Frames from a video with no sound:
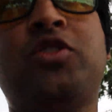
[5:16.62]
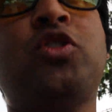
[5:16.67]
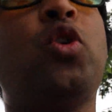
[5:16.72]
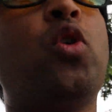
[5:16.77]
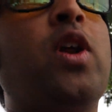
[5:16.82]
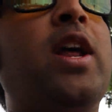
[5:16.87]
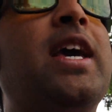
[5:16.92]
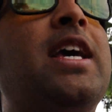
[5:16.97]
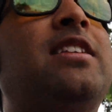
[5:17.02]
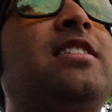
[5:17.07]

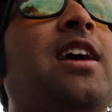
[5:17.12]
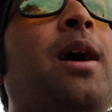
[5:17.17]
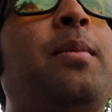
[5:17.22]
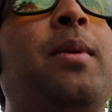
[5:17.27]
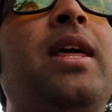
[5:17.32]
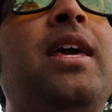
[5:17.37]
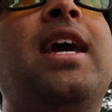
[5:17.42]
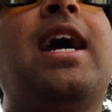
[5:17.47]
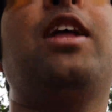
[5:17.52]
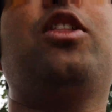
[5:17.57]
स्टोर है ये
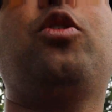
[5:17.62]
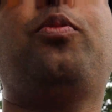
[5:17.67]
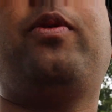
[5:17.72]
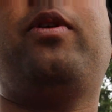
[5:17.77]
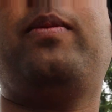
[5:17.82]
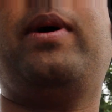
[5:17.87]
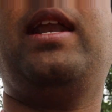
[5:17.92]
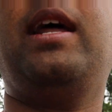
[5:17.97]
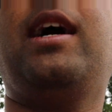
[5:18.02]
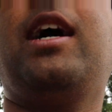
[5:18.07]
सामने ही है तो
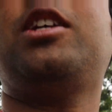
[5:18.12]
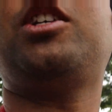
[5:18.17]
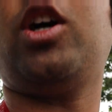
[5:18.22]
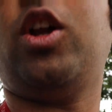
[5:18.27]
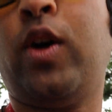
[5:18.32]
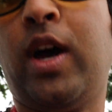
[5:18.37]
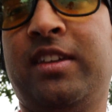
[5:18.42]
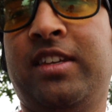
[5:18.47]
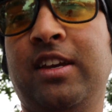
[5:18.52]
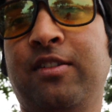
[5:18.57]
फिर मैंने कहा
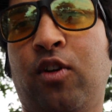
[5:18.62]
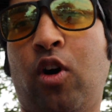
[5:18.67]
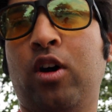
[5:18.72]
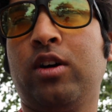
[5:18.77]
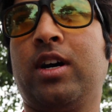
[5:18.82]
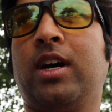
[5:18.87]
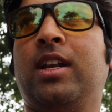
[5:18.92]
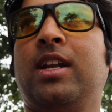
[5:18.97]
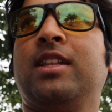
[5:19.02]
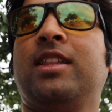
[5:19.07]
चलो ऐसे ही
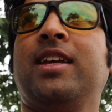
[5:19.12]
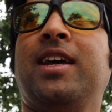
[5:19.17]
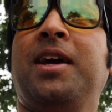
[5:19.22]
वॉक कर लेते